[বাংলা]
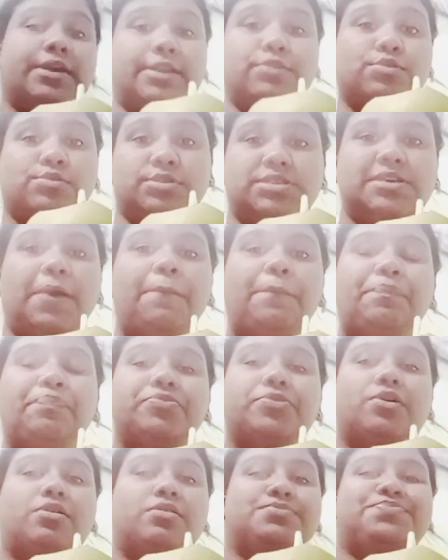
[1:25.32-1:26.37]
এখানে হচ্ছে
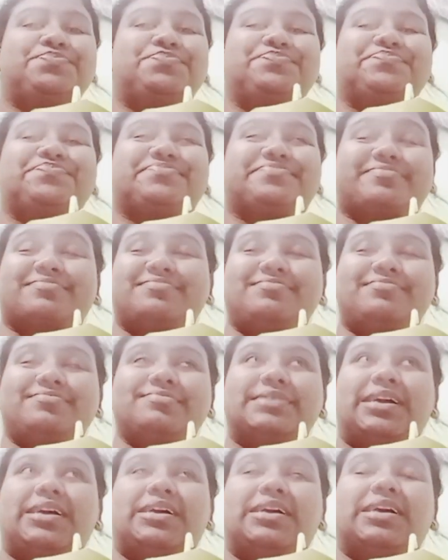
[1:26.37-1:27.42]
তো
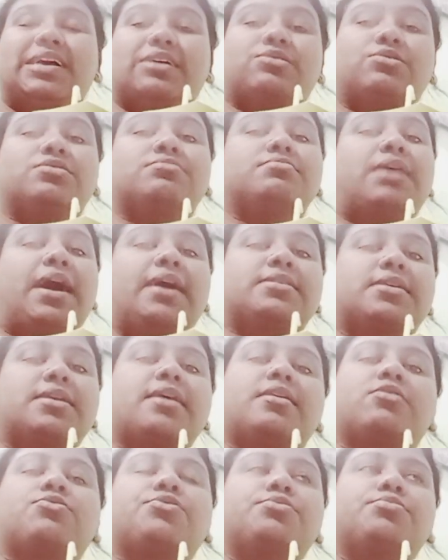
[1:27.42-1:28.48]
এখন ভাত
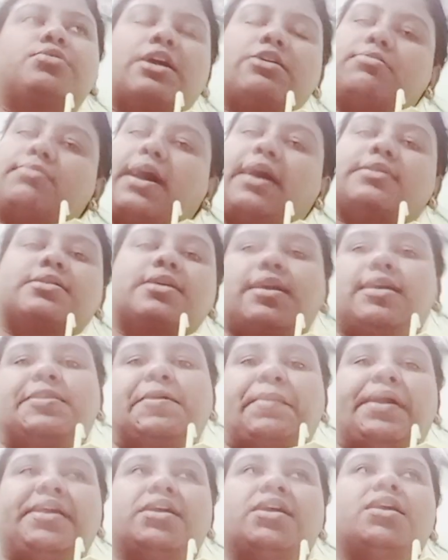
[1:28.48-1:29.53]
রান্না করবো কারণ ভাতটা খেতে
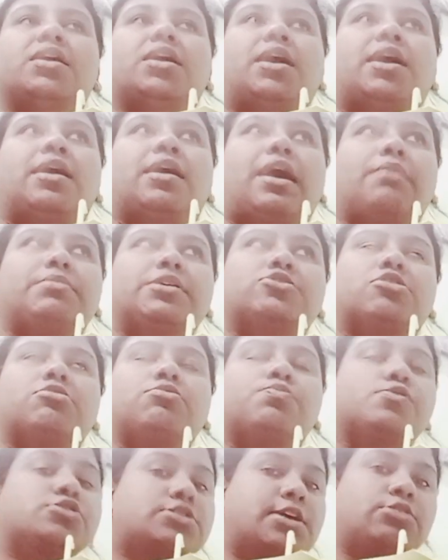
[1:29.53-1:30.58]
পাই আমি যখন
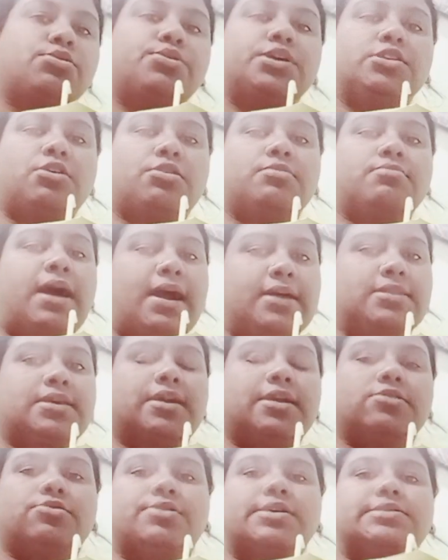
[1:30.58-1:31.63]
উপোসটা ধরি তখন ভাত
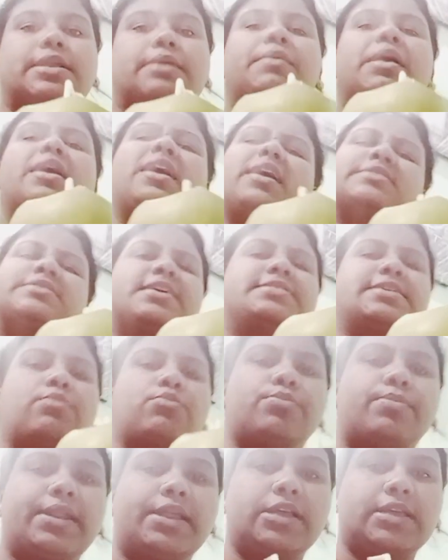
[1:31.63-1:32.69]
খেয়ে ধরেছিলাম যে
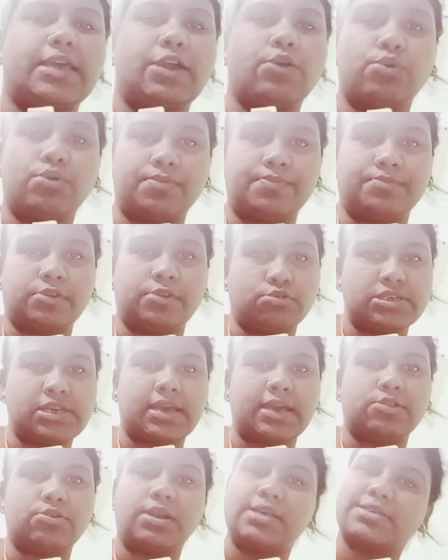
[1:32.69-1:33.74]
যেমন মানে কেউ লুচি
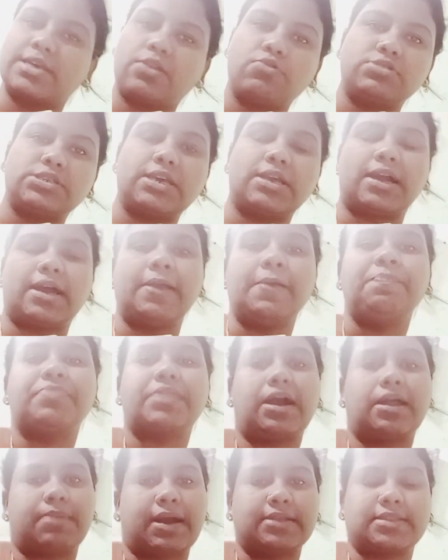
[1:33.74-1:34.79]
খেয়ে ধরলে সে লুচিই খায়
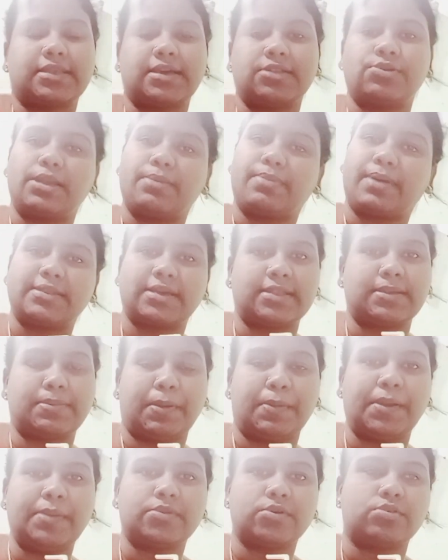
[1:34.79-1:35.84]
আর ভাত খেয়ে ধরলে ভাত খেতে
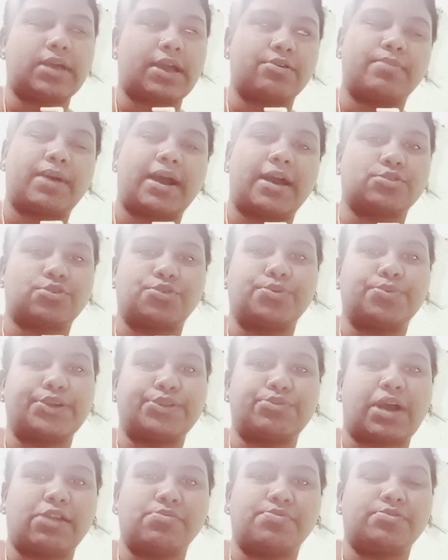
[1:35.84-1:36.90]
পাবে তো এখন ভাত করবো
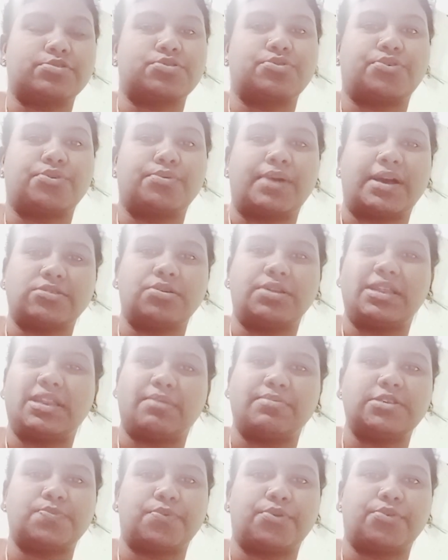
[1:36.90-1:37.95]
একটু আলু পোস্ত করবো আজকে
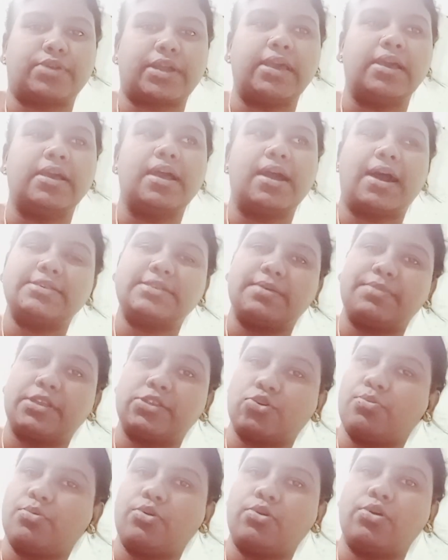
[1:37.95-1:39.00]
নিরামিষ পুরোটাই আজ
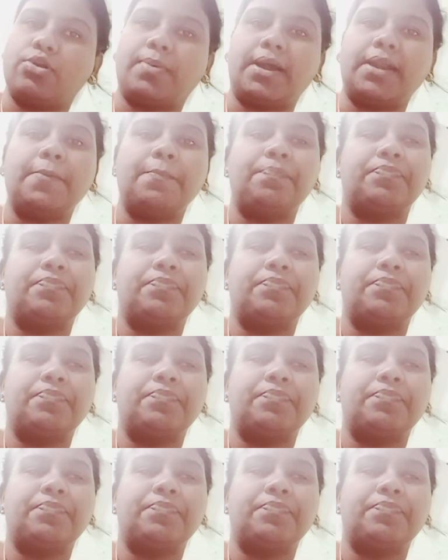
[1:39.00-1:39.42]
এমনিতেও মঙ্গলবার